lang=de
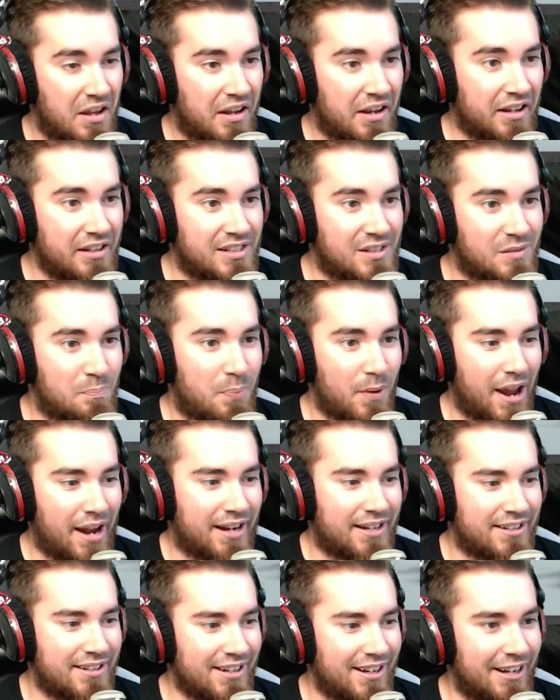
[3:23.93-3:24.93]

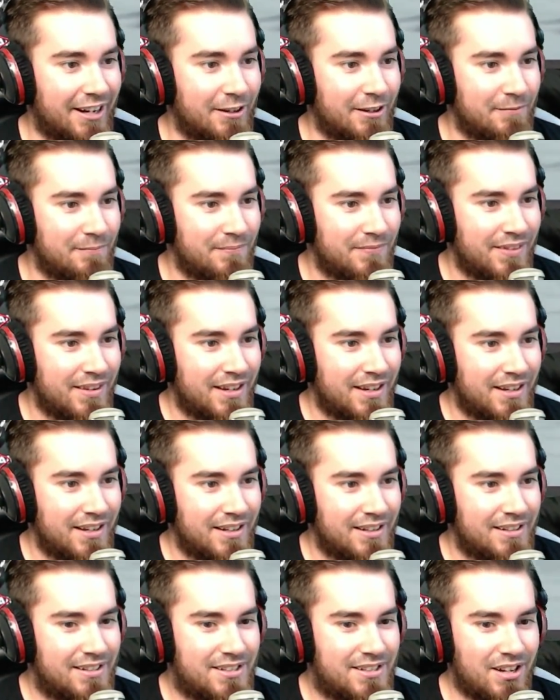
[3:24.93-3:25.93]
Respekt, ey.
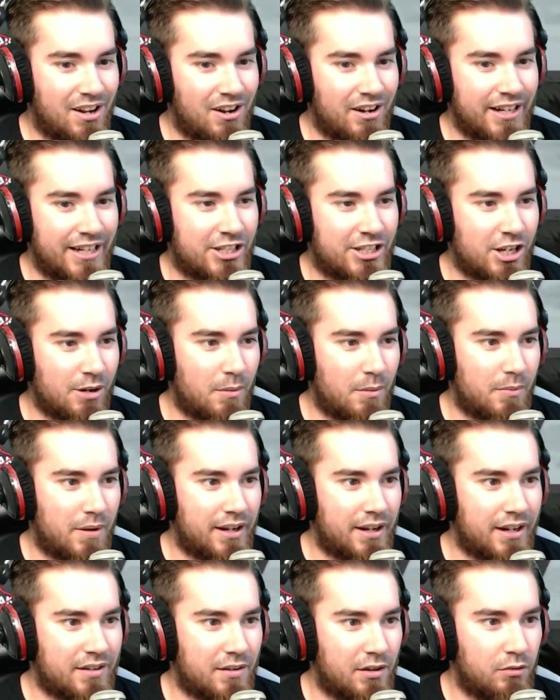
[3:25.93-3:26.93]
So, jetzt schauen wir
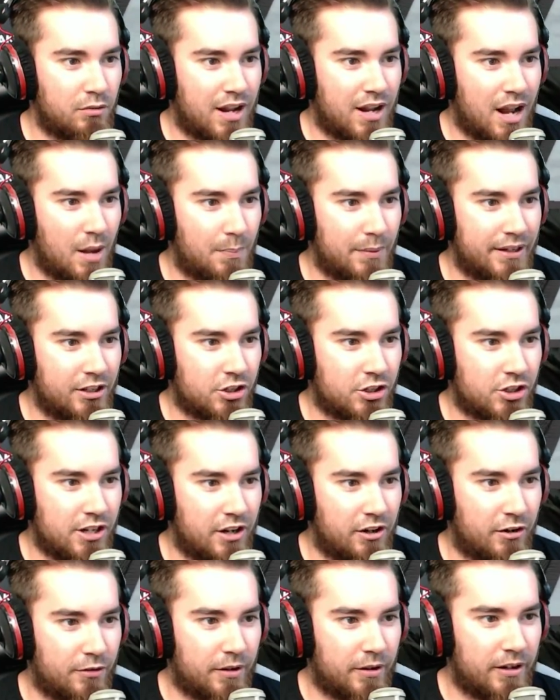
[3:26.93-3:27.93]
mal, dass wir Luke Harpe hier
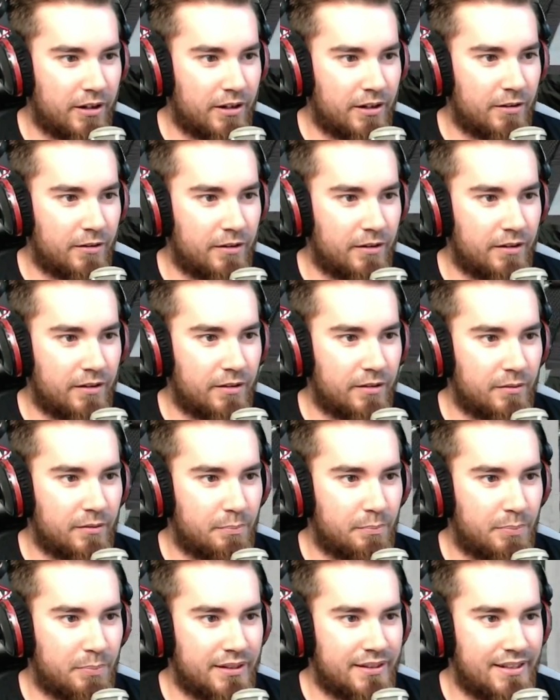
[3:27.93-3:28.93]
schnell noch äh, äh,
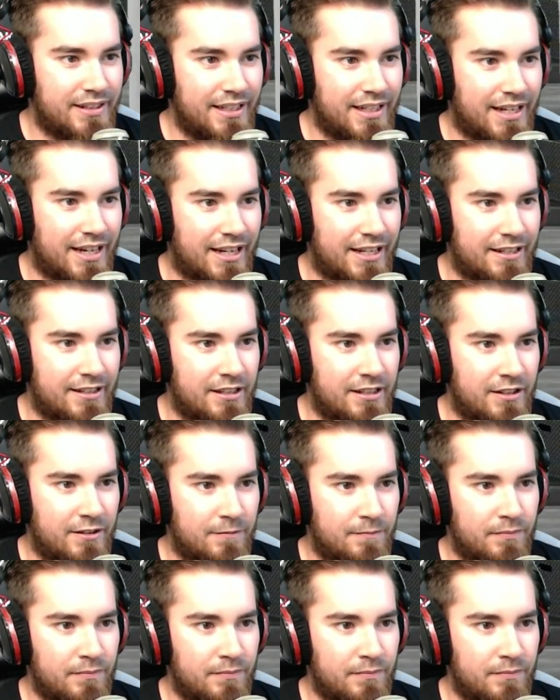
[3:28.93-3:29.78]
besiegen.